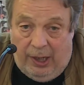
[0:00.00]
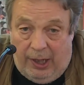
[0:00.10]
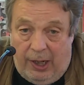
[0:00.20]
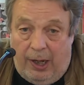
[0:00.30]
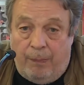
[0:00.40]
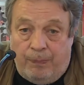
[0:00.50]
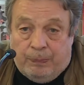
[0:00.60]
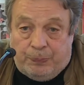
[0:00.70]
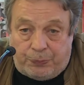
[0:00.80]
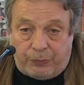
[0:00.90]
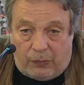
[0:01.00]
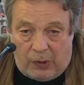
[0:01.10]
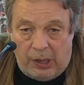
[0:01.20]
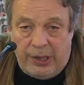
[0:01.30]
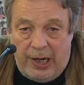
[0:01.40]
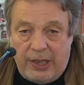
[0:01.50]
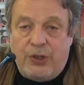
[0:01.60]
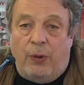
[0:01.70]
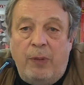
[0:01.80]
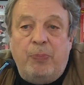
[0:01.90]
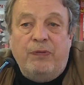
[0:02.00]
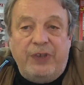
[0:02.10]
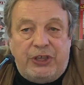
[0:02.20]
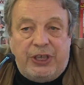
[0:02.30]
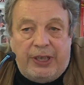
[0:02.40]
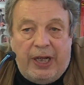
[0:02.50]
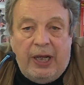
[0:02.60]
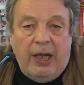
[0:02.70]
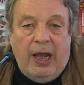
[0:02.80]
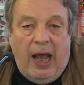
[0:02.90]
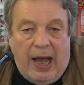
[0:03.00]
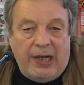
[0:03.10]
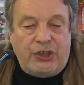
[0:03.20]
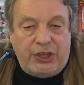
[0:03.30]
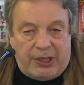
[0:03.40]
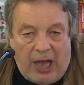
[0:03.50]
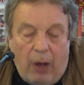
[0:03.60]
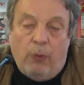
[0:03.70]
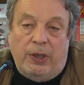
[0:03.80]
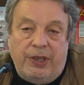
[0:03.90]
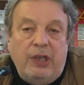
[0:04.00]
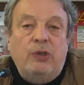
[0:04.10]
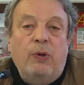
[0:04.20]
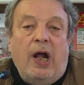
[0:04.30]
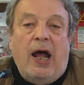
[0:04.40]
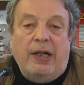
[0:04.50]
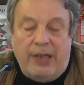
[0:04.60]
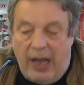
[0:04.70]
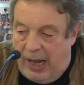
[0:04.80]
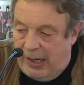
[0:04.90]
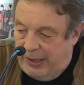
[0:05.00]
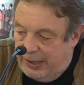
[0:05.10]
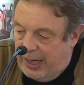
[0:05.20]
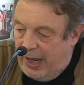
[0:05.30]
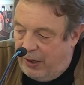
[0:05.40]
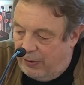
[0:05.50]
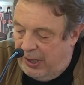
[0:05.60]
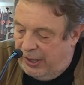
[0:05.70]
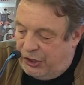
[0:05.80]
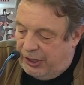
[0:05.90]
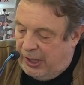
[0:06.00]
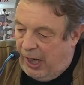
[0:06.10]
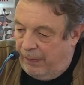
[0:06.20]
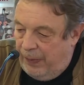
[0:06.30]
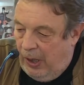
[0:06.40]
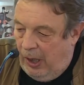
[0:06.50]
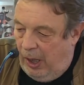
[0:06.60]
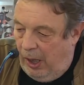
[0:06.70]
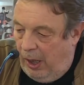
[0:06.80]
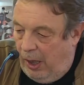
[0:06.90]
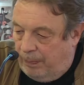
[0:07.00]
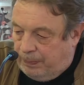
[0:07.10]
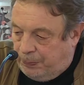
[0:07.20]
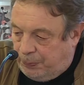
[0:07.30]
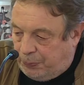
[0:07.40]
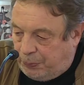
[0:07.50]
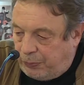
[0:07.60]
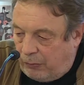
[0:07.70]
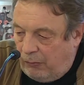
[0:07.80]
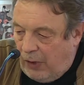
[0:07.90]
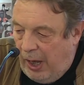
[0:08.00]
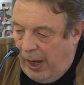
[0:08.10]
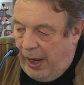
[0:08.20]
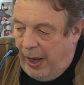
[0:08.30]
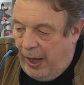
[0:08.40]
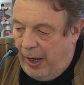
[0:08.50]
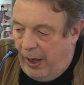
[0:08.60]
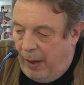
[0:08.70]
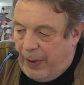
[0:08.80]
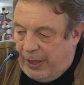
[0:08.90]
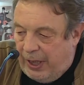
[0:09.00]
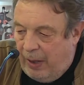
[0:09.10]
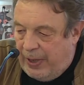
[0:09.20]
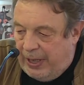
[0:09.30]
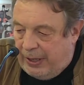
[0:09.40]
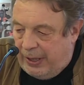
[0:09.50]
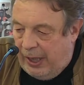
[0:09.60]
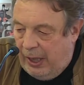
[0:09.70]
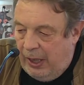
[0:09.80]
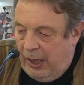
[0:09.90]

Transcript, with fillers: ehm, nelle zone più vicine alle città o addirittura ad, all'interno delle città. Eh, e eh, praticamente